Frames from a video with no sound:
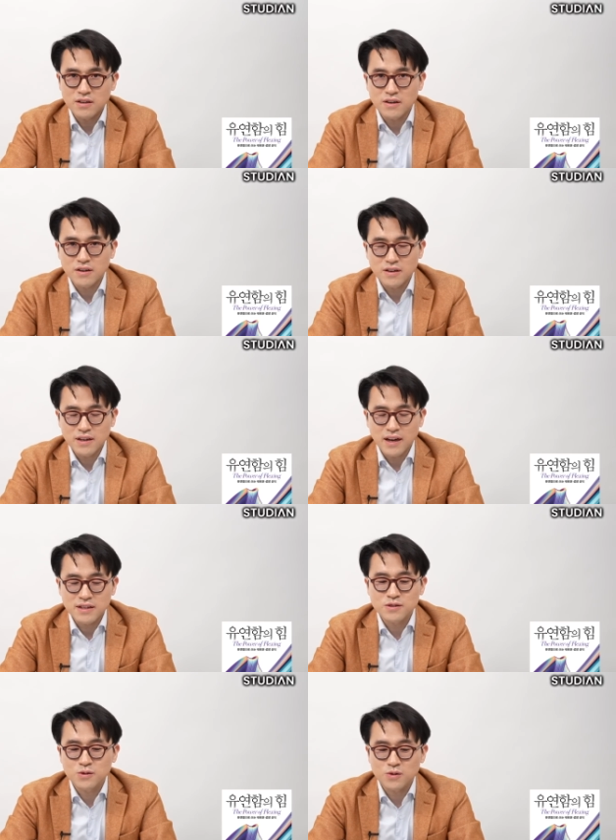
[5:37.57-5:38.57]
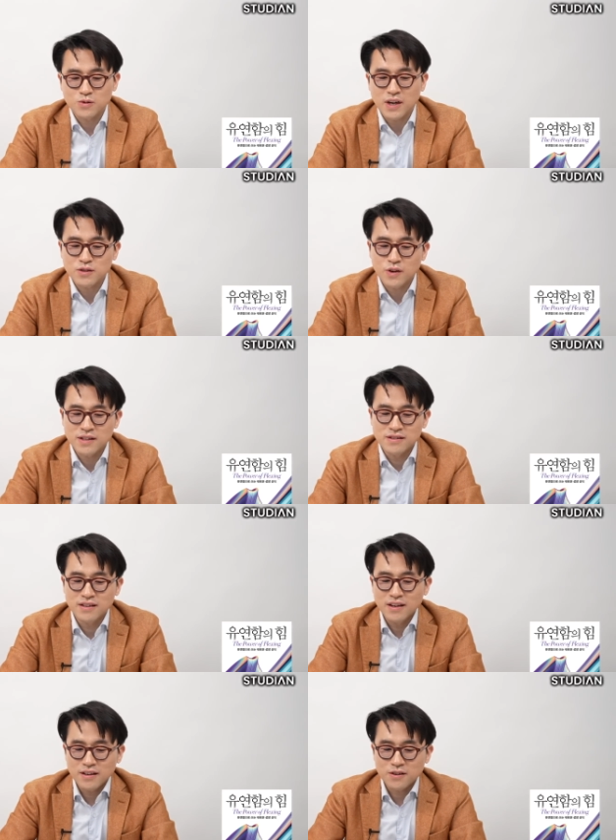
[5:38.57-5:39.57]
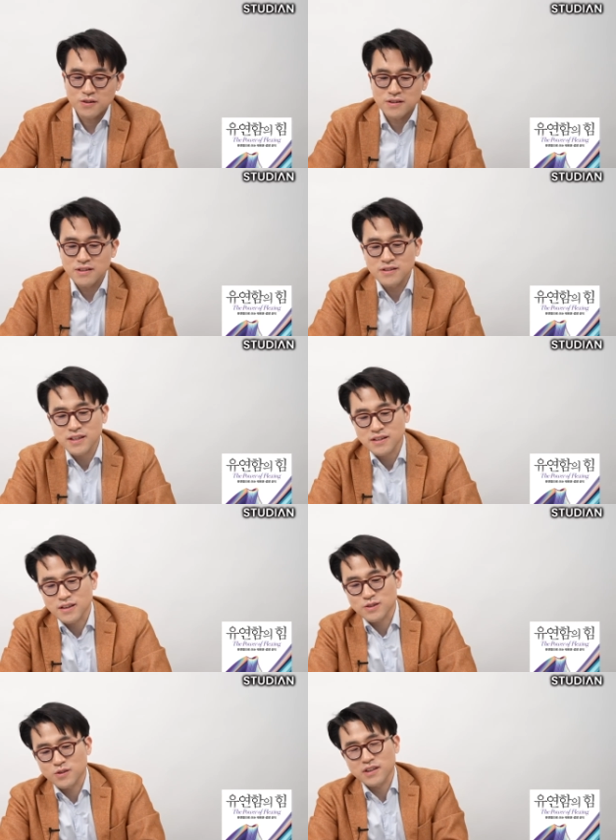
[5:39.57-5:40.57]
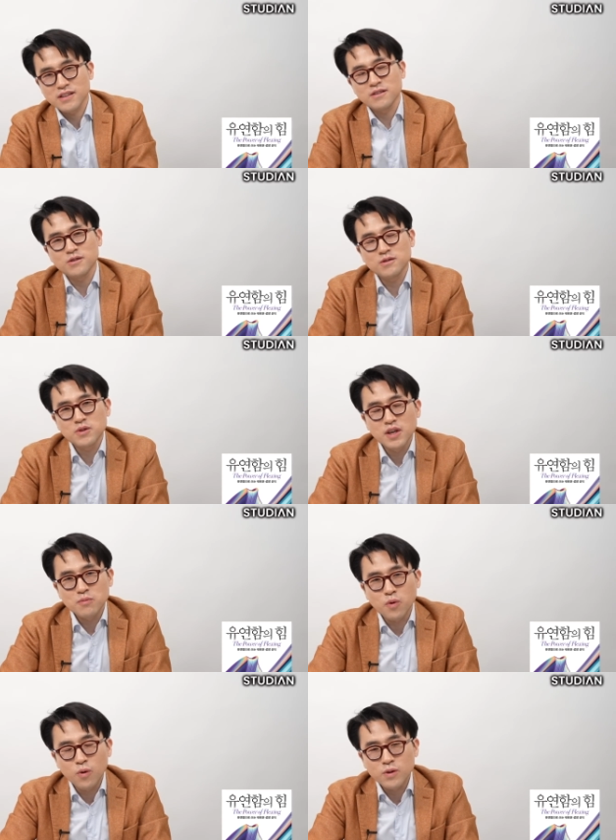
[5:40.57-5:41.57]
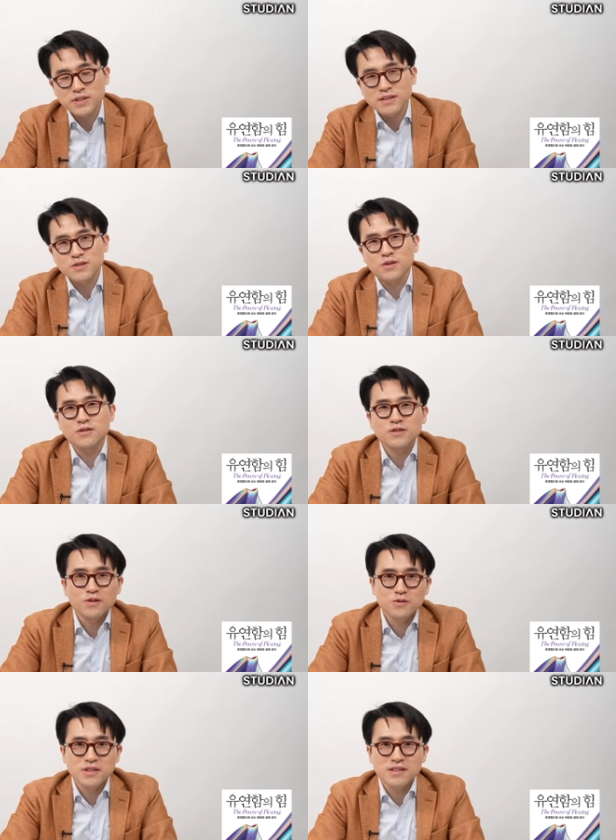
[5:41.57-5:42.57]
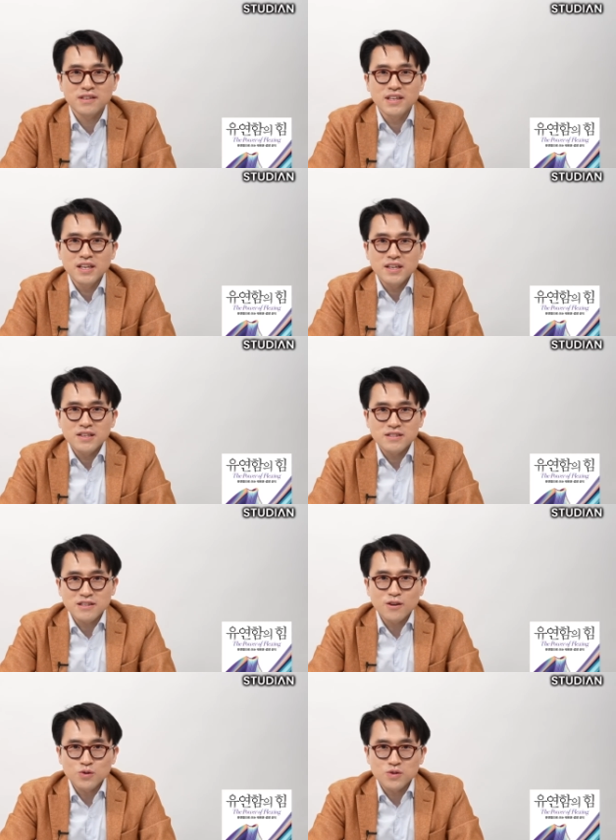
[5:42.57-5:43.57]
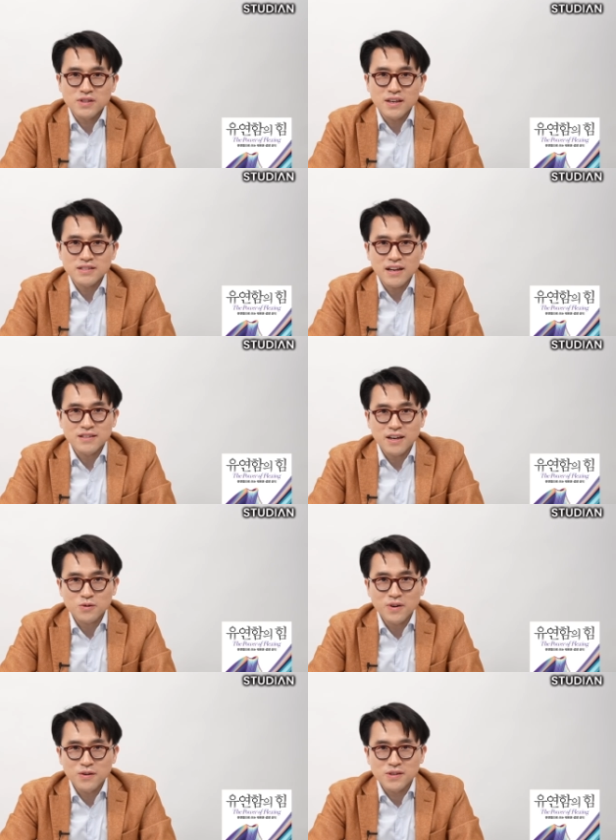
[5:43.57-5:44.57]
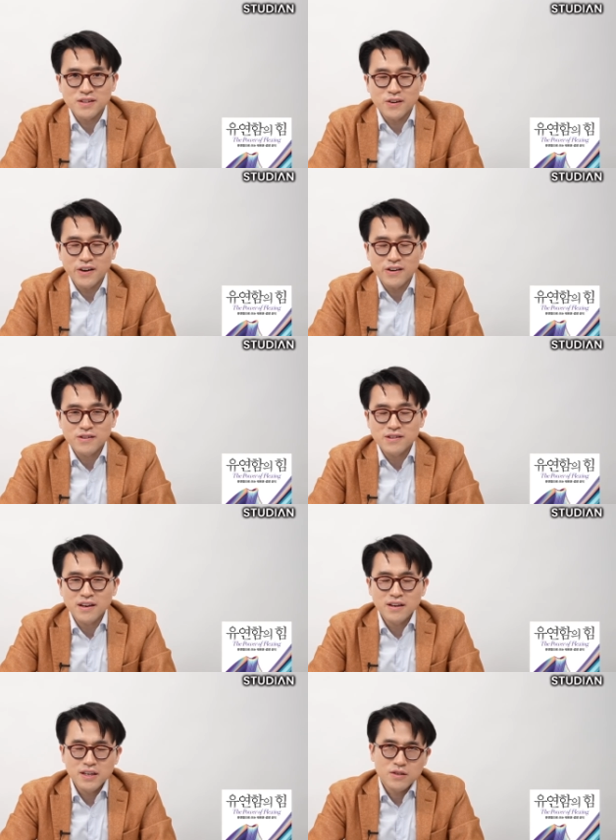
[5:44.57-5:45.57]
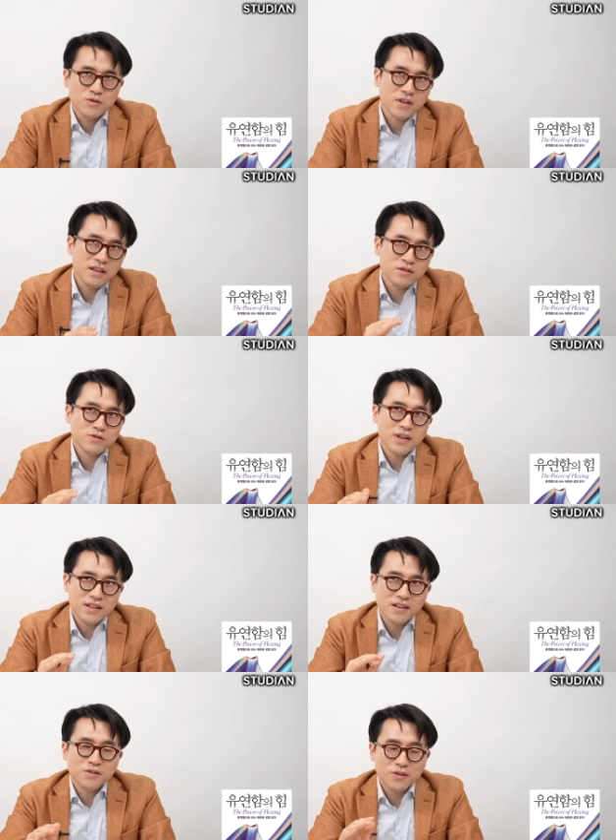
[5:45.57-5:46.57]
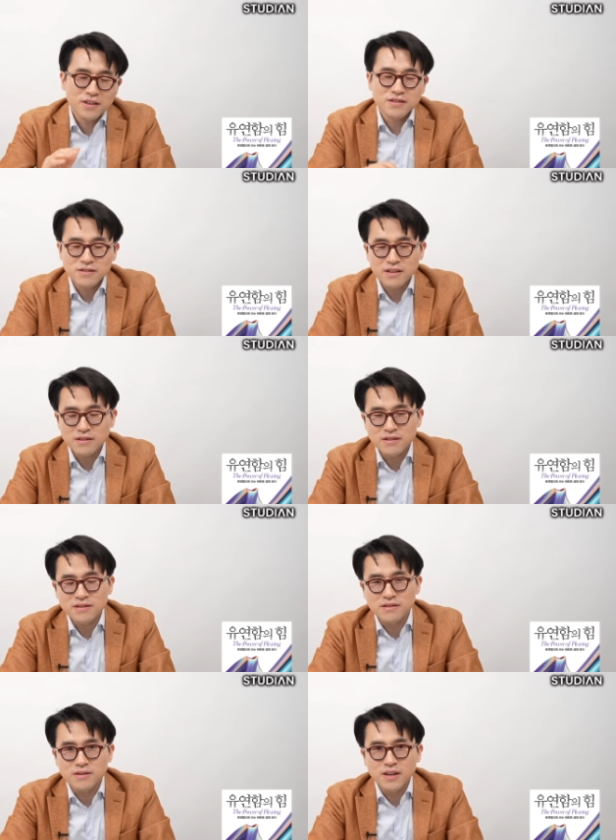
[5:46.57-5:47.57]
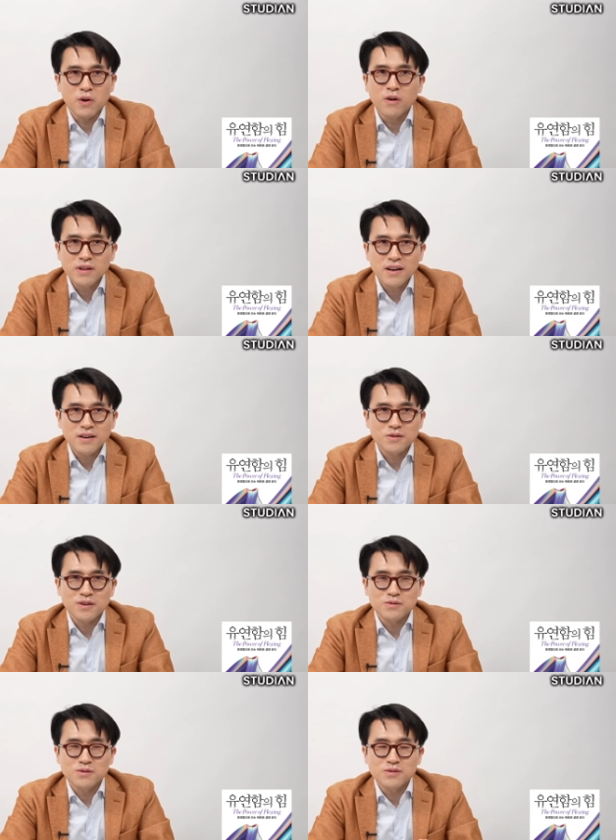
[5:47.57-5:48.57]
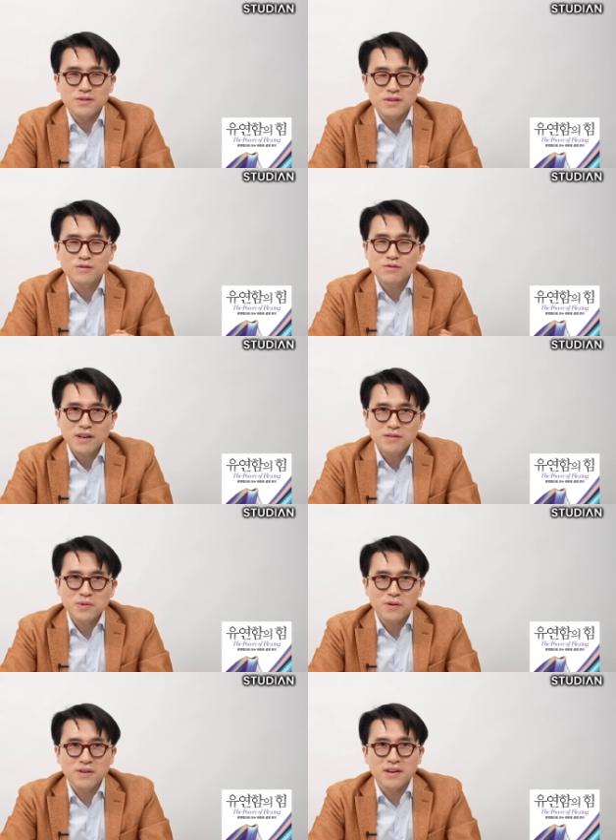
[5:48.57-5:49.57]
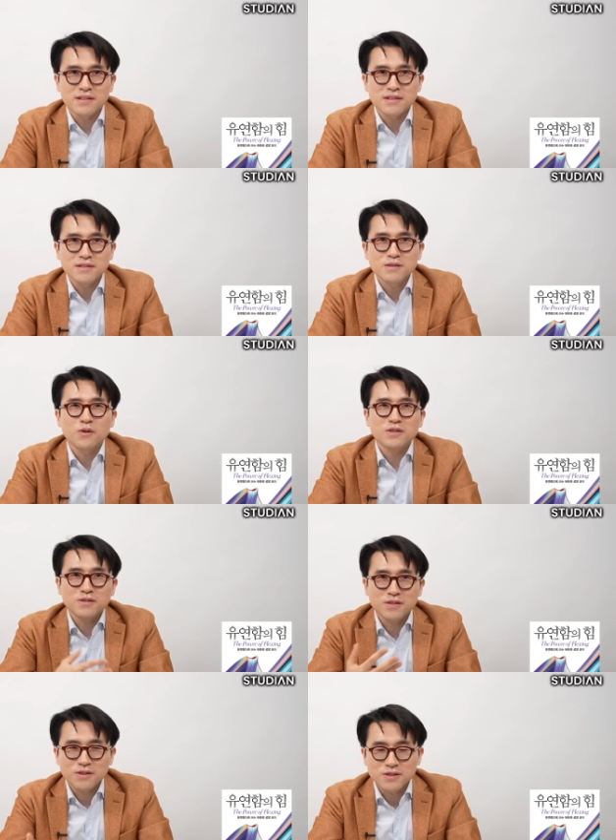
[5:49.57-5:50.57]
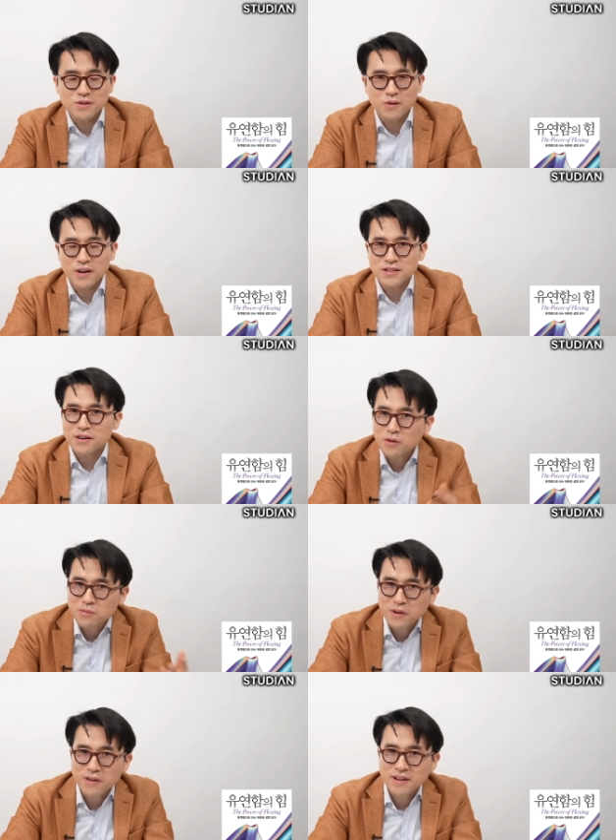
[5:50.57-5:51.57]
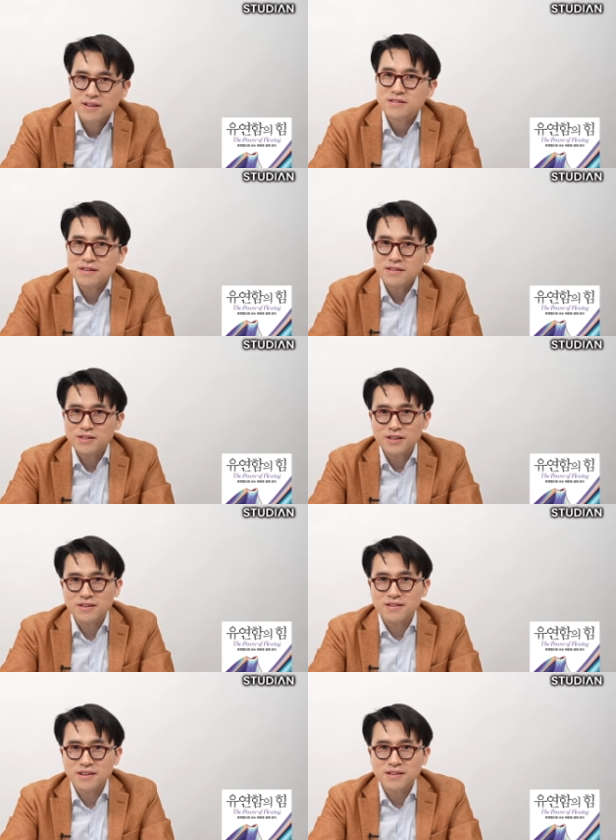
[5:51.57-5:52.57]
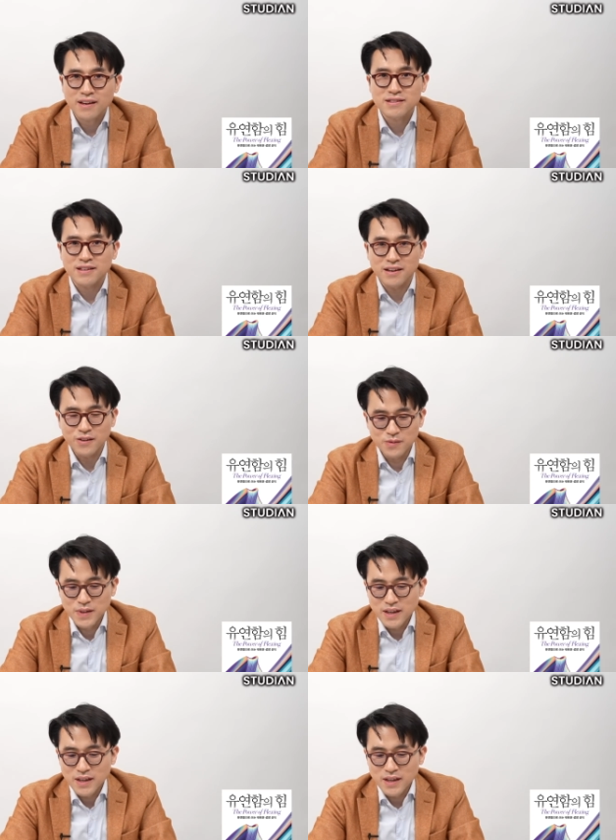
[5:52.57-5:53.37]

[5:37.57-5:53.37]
어, 안정적으로 가져가는 이런 일이 생기겠죠. 그러니까 이거는 보호 센서로서 우리를 지켜주는데 잘 작동하고 있는 거예요. 근데 우리가 익숙한 환경에 있을 때는 병원에 가더라도 익숙한 병원에 갈 때는 거기서 느껴지는 거와 새로운 병원에 갔을 때는 긴장되는 게 다르잖아요.